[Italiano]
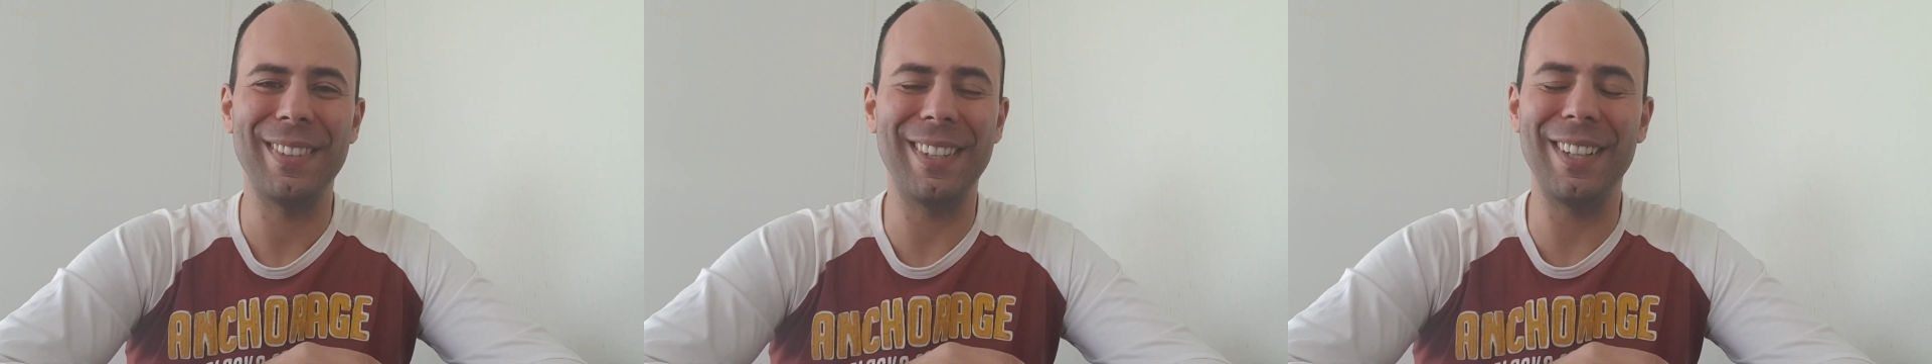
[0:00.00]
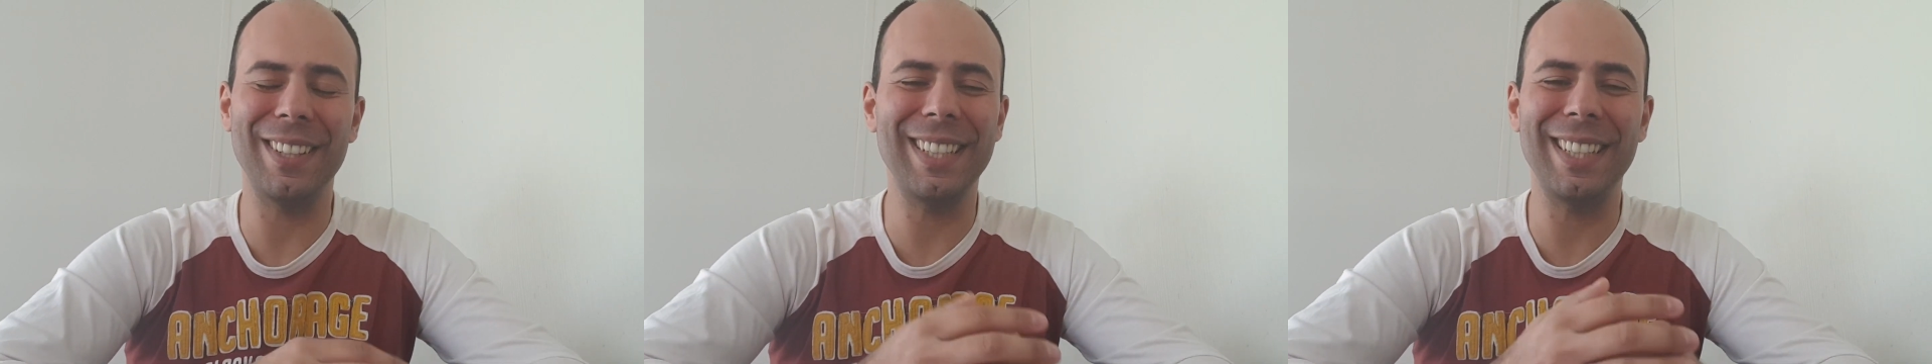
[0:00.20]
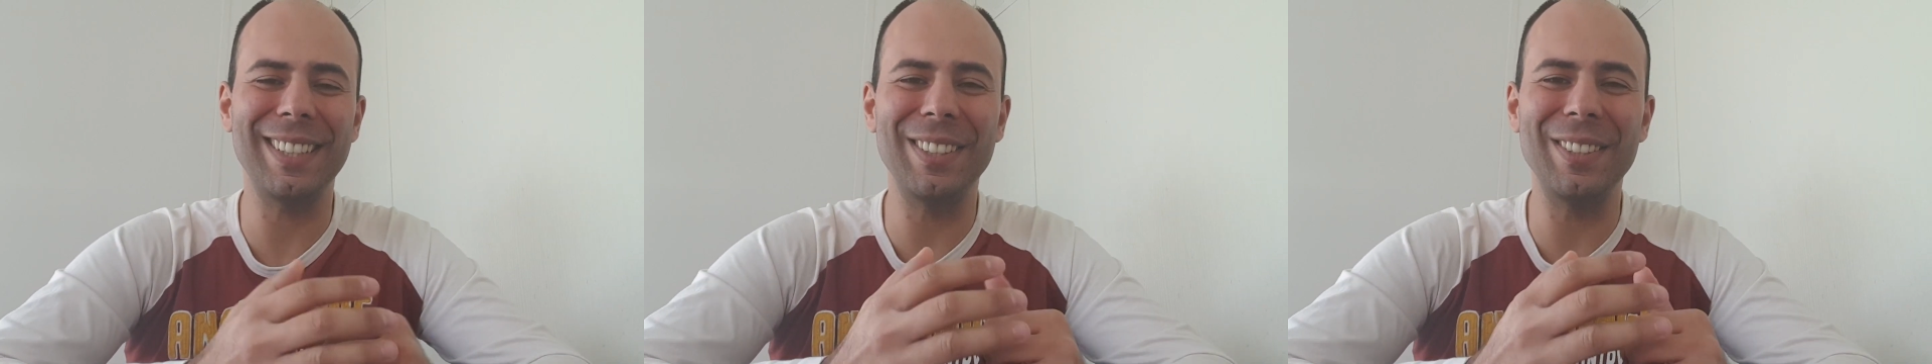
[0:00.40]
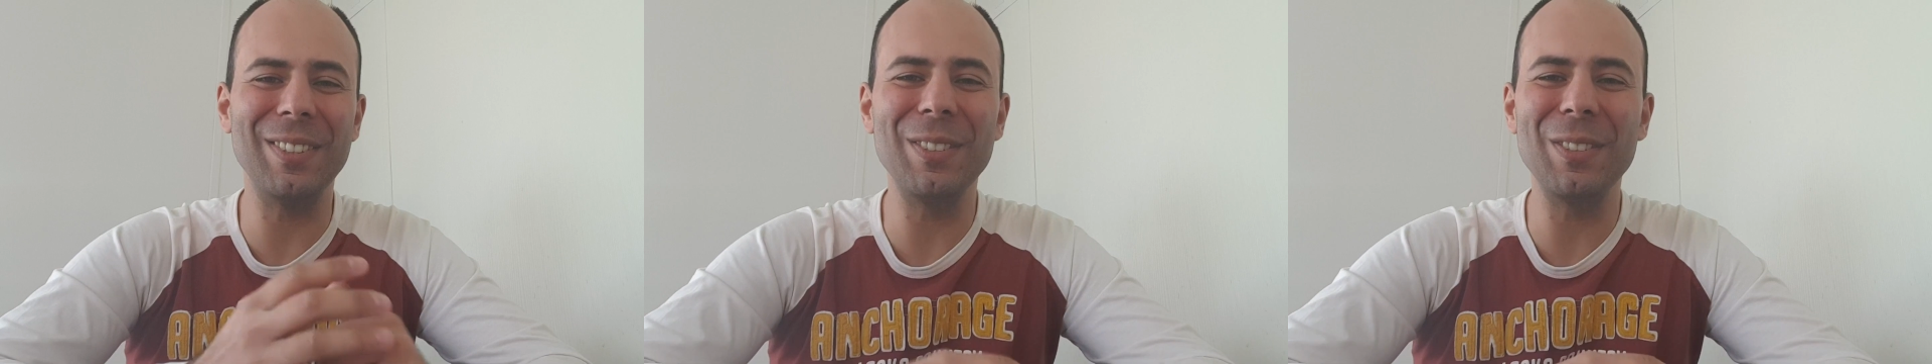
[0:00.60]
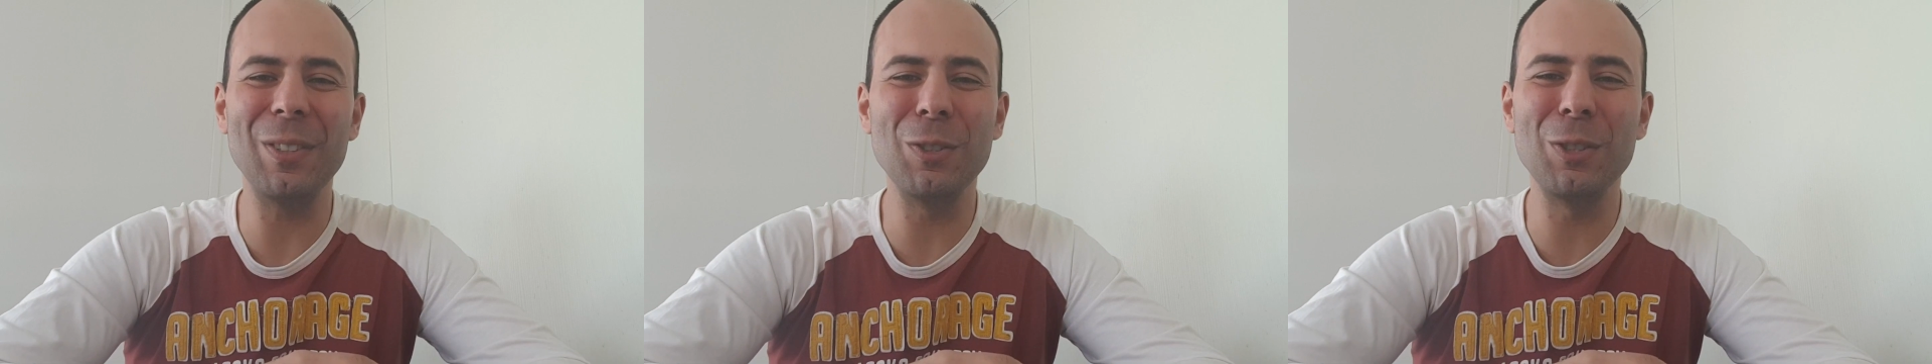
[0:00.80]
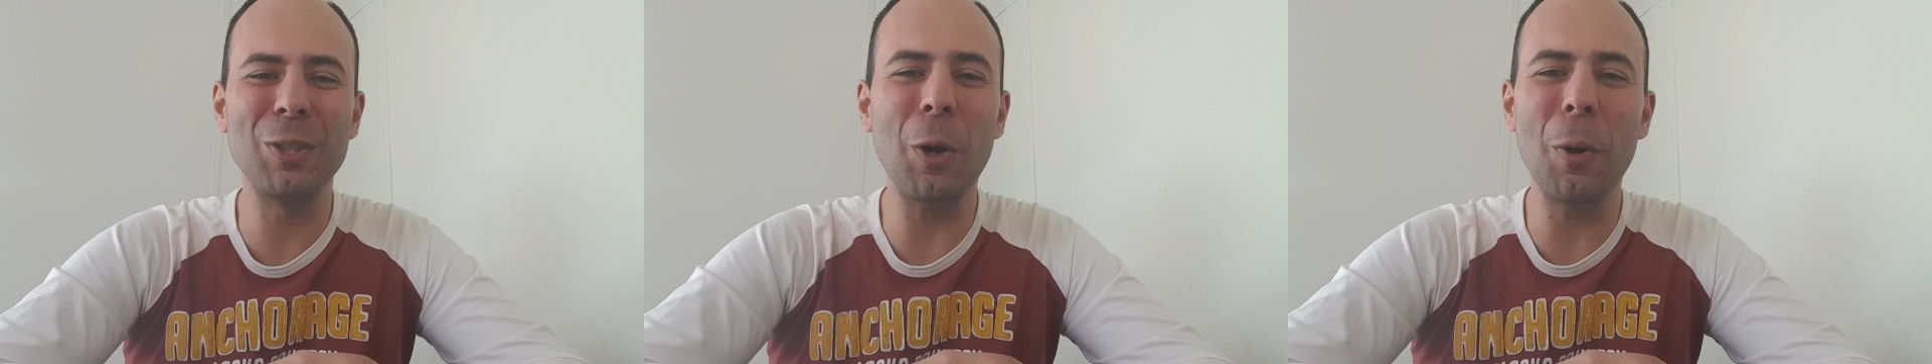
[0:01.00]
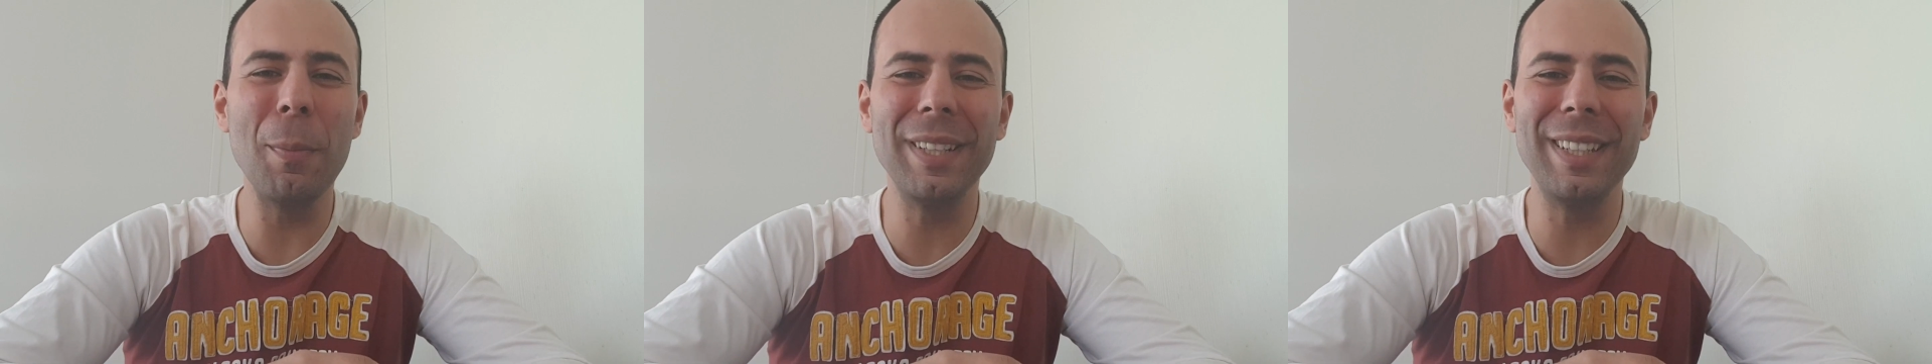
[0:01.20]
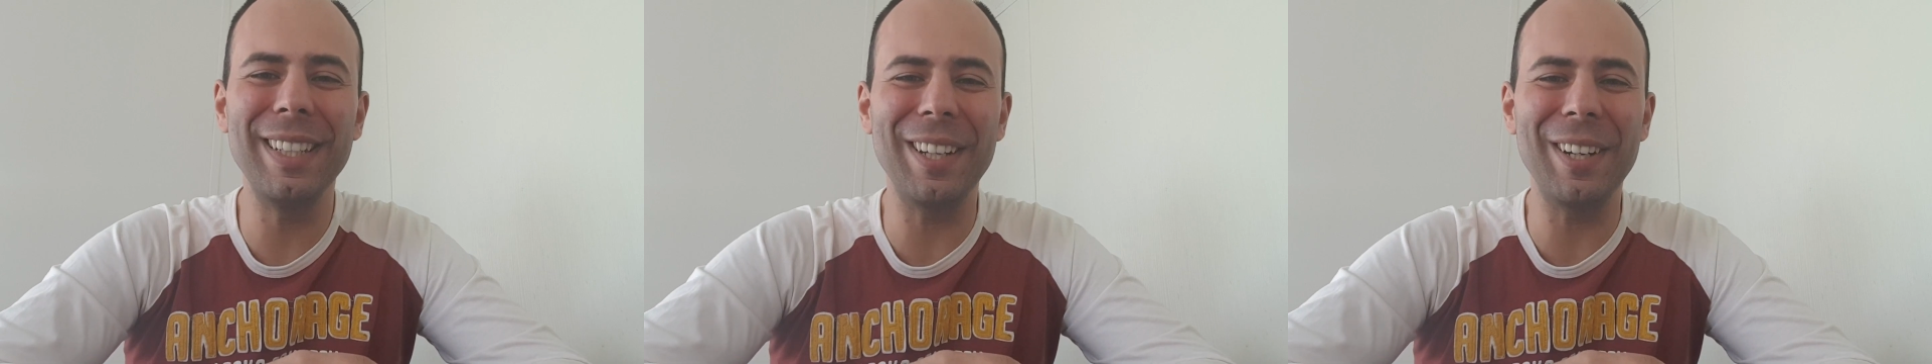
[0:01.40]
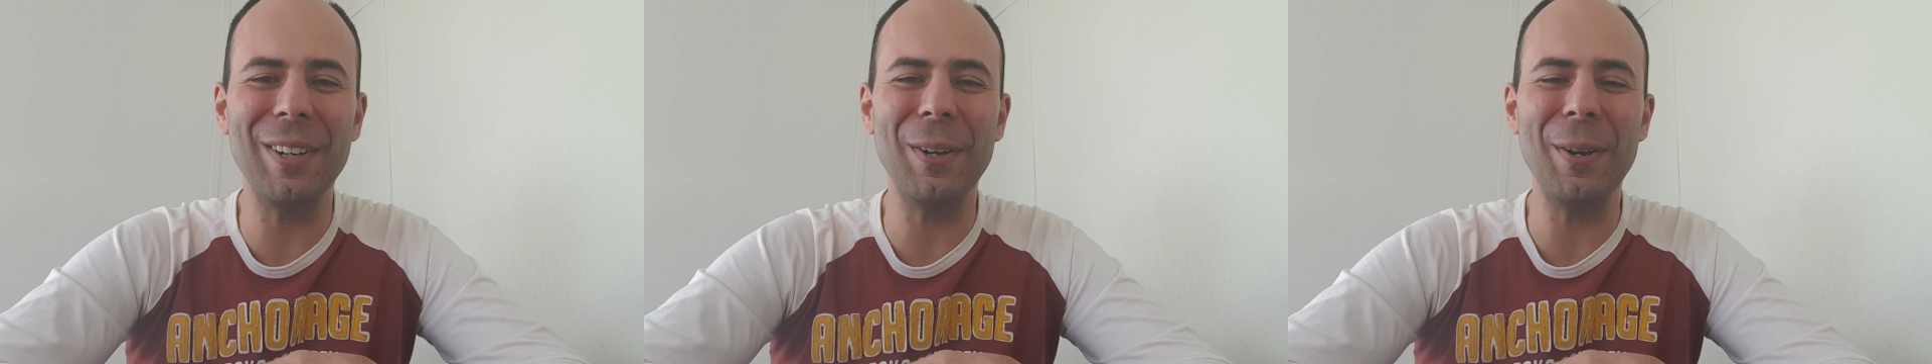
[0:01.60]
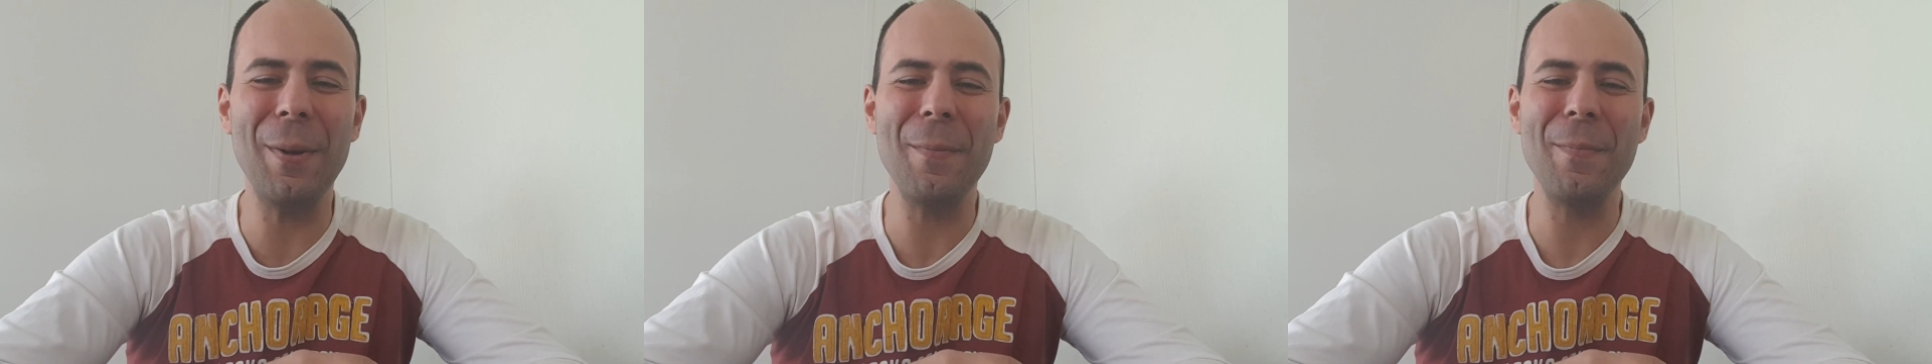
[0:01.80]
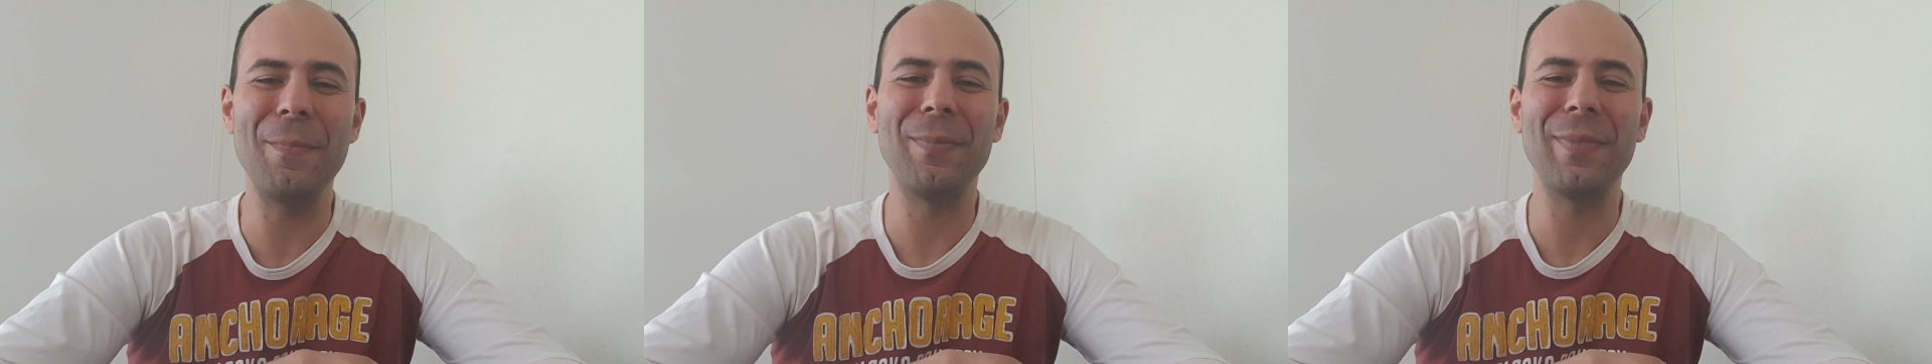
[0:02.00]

guardate, non so come dirlo,